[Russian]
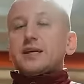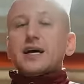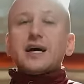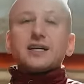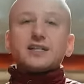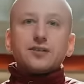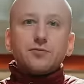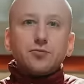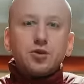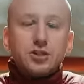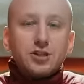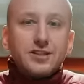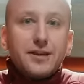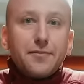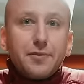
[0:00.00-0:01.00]
Также
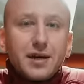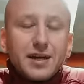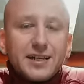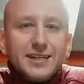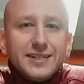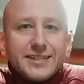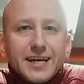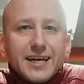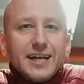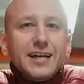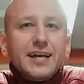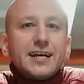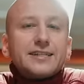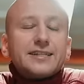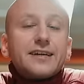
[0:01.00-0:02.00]
может забарахлить
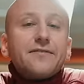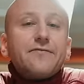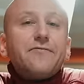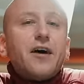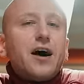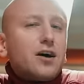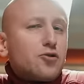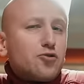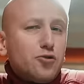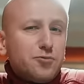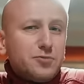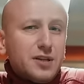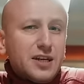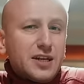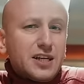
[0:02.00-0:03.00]

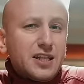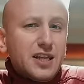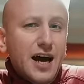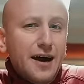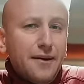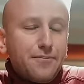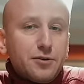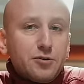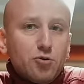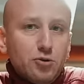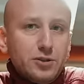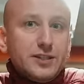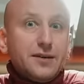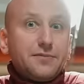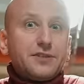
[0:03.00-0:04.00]
электровакуумный клапан.
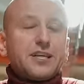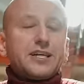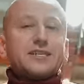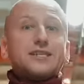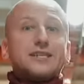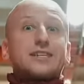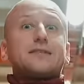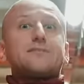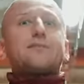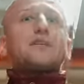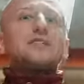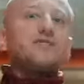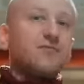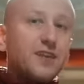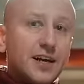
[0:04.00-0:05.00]
Он сообщается с
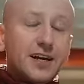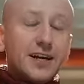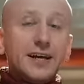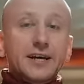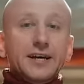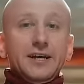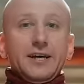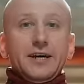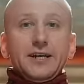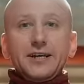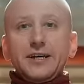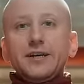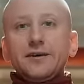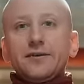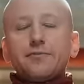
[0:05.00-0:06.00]
атмосферой
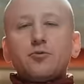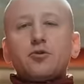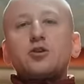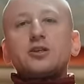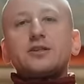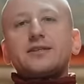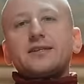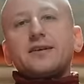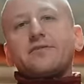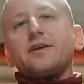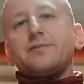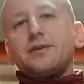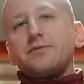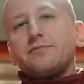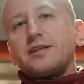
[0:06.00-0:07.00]
и может со
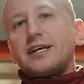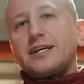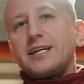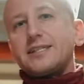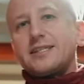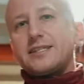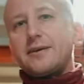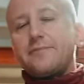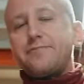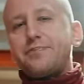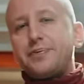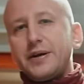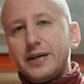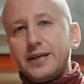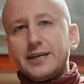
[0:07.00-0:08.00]
временем наесться
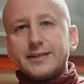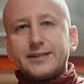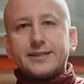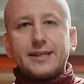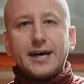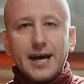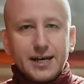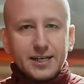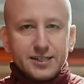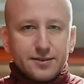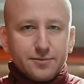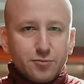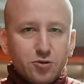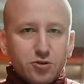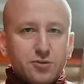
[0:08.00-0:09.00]
пыли.
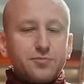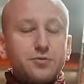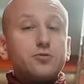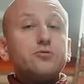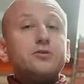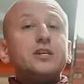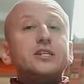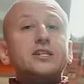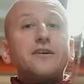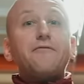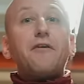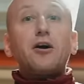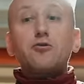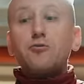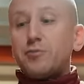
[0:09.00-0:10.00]
Также может быть утечка
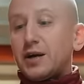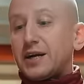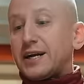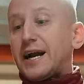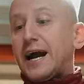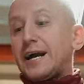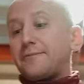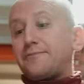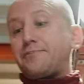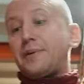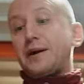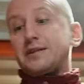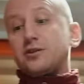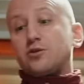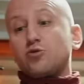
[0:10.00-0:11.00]
вакуума как
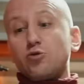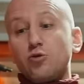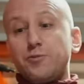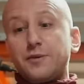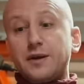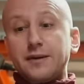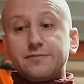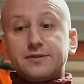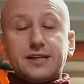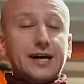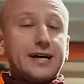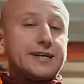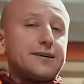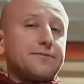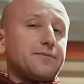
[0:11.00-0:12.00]
по трубкам,
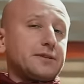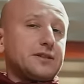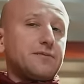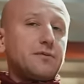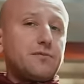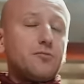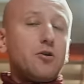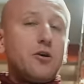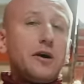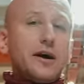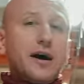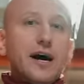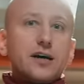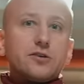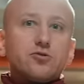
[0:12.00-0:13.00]
так и по самому
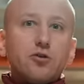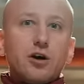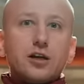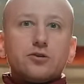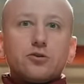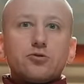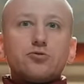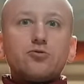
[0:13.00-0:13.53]
актуатору.